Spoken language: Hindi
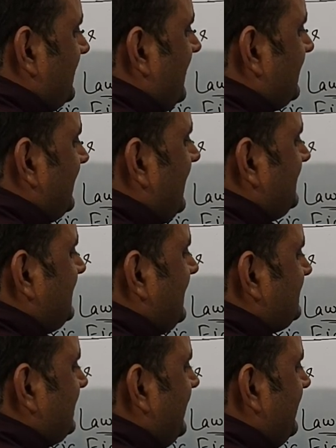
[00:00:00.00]
अकेला
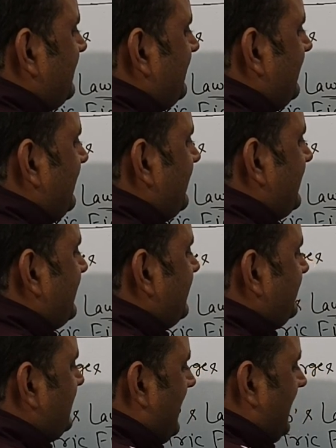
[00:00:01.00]
चार्ज है
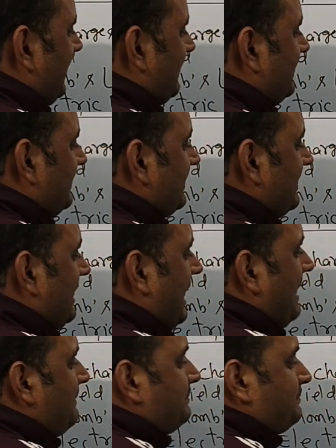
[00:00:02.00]
या
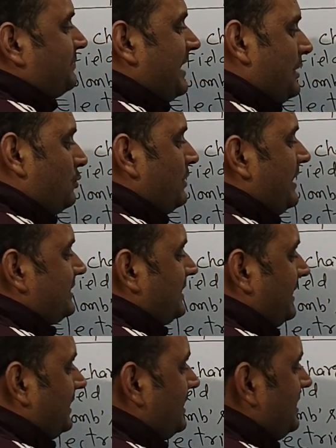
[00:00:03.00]
आप कैलकुलेट
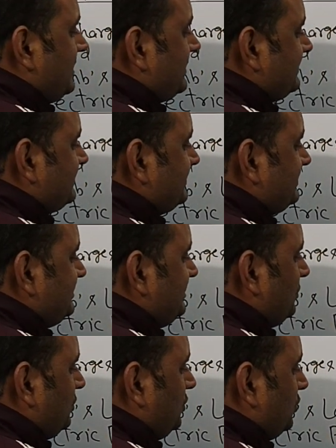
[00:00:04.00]
करेंगे
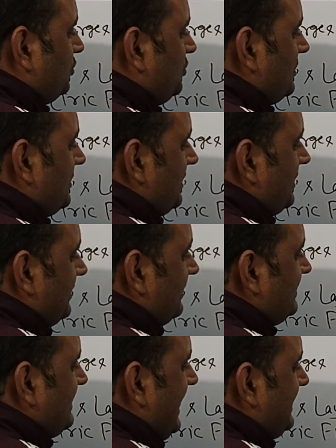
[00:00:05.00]
ड्यू टू
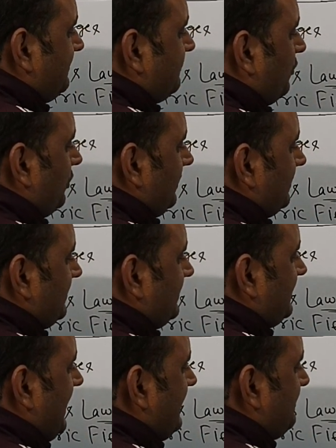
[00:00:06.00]
डाईपोल
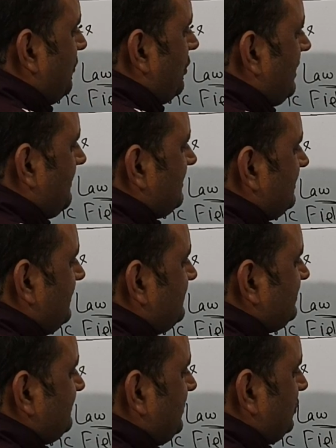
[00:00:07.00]
डाईपोल का मतलब
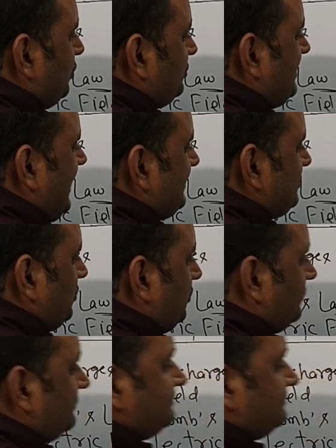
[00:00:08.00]
जिसमें दो चार्ज हो